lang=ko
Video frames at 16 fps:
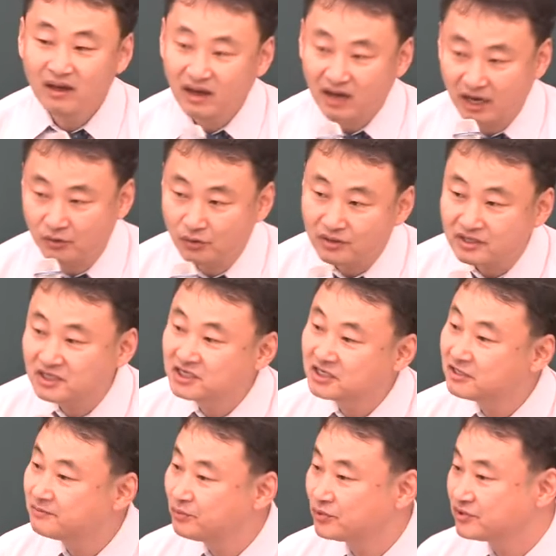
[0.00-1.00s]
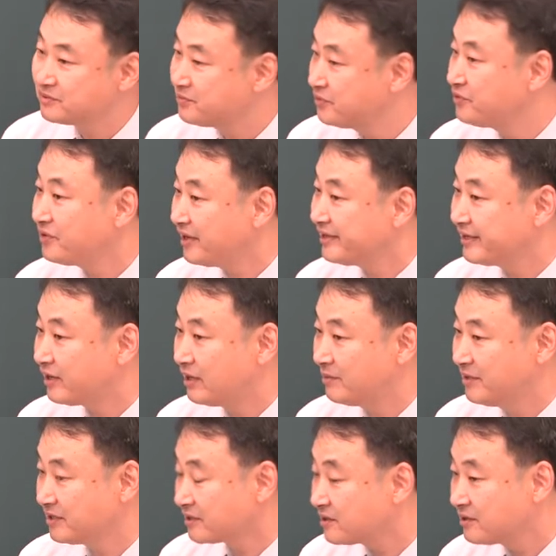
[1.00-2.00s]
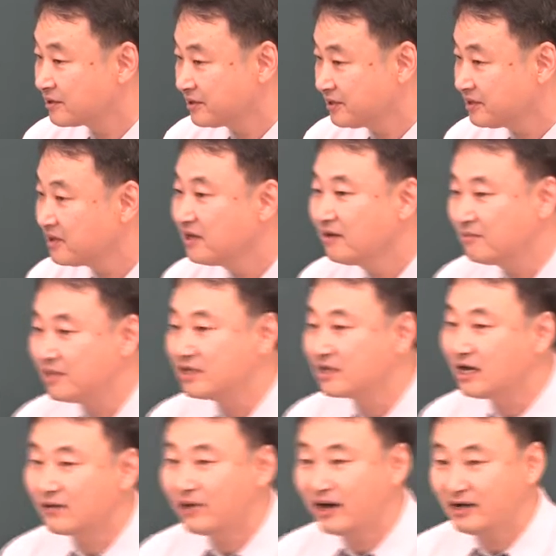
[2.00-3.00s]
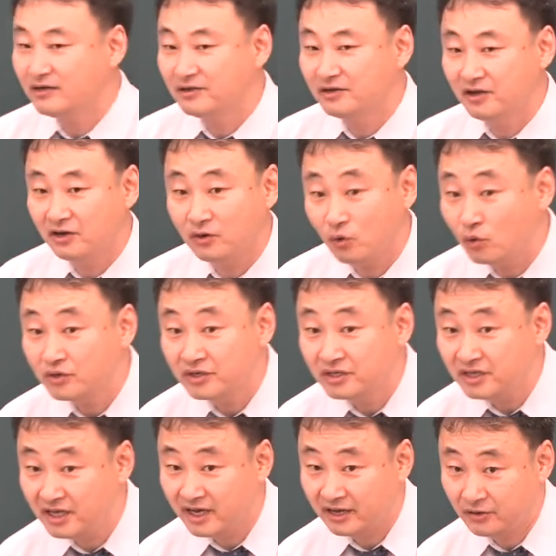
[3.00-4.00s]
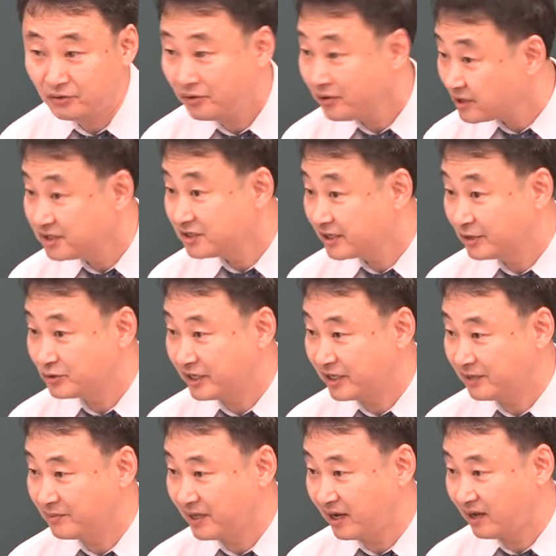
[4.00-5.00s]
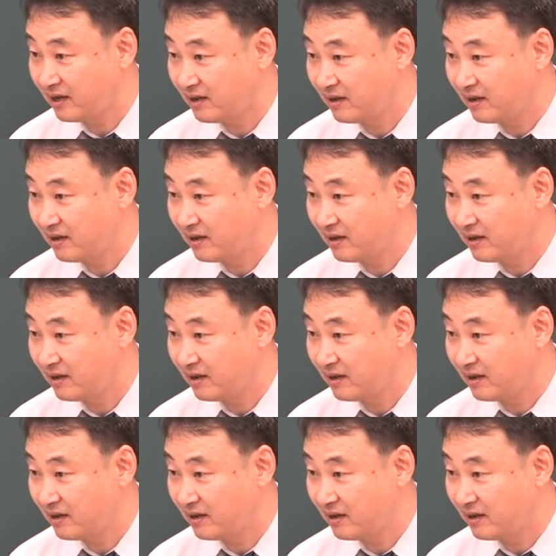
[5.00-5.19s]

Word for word: 간혹 지급 보증 필요하다고 하면 그것은 민간과 관련되어 옳은 이야기로 기억해 주셔야 됩니다.